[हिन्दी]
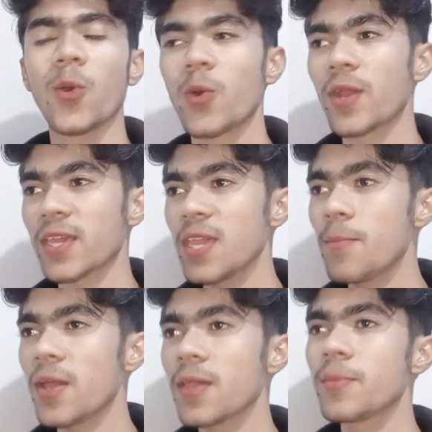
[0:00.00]
और
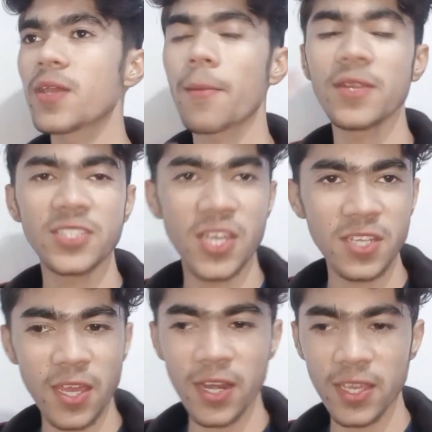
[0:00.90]
नकी भाई अभी कपड़े
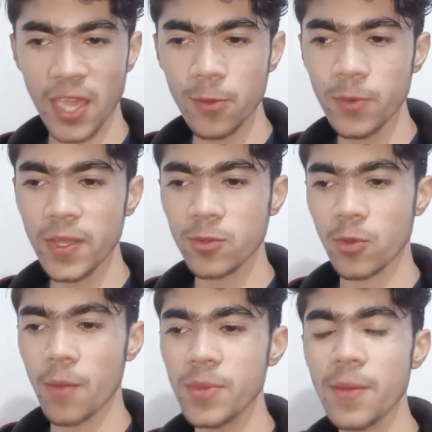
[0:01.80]
चेंज करने गए हुए हैं
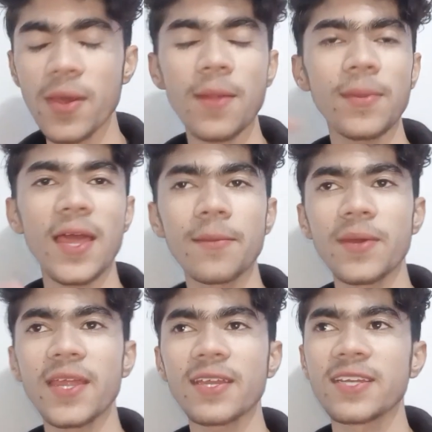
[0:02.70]
तो अभी हमारा प्लान
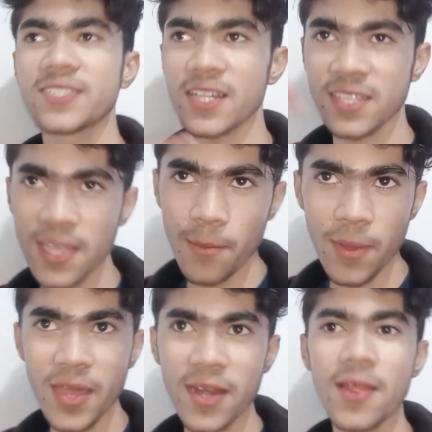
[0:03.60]
बना है कि चलते हैं
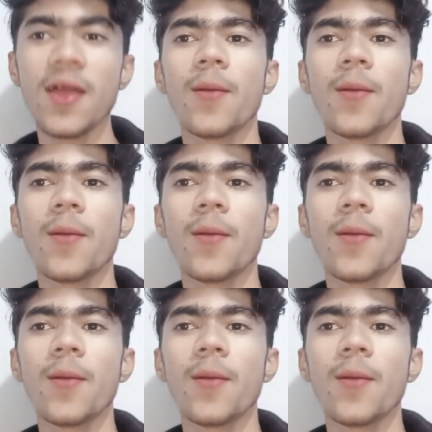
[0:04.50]
बाहर